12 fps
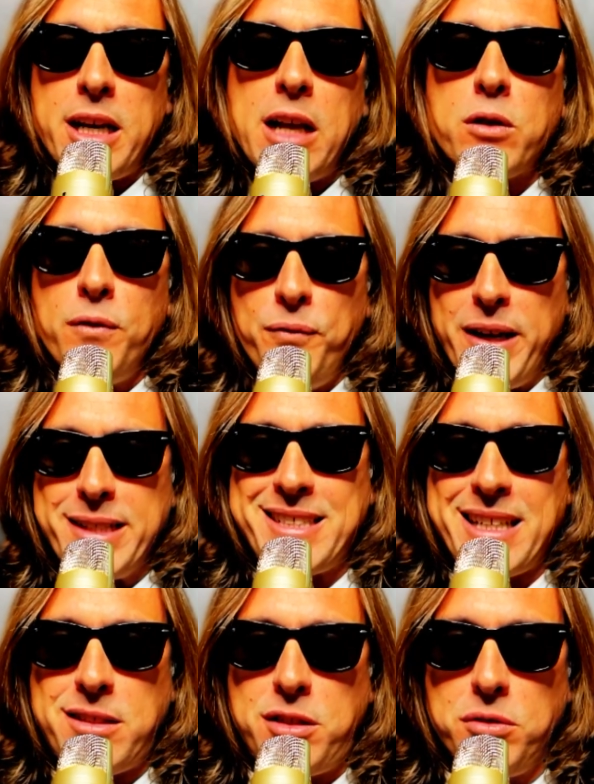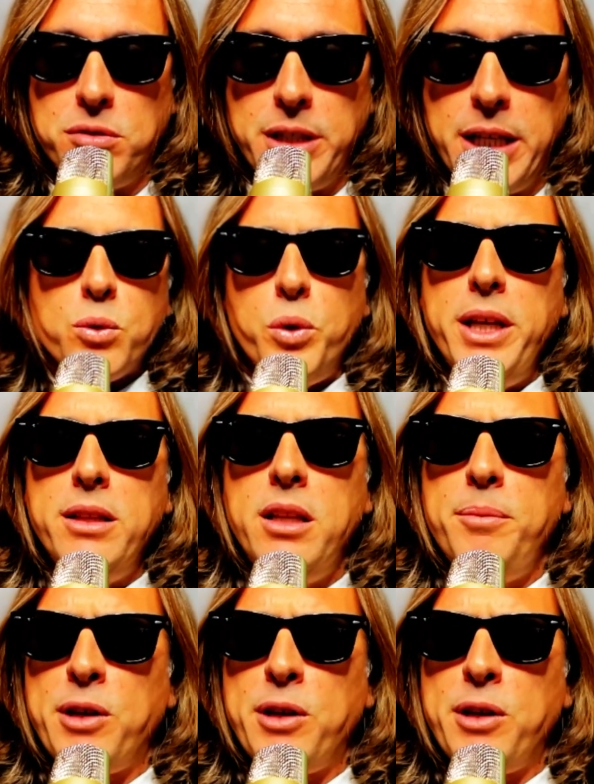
la conversazione. Quindi,